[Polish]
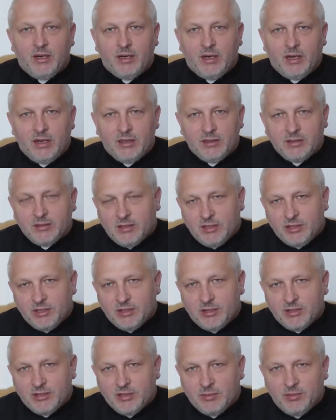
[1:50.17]
A
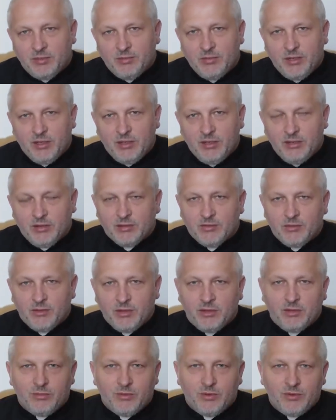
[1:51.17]
też zapomnieli o
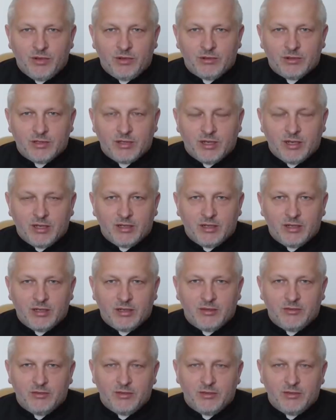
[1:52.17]
swoich obowiązkach.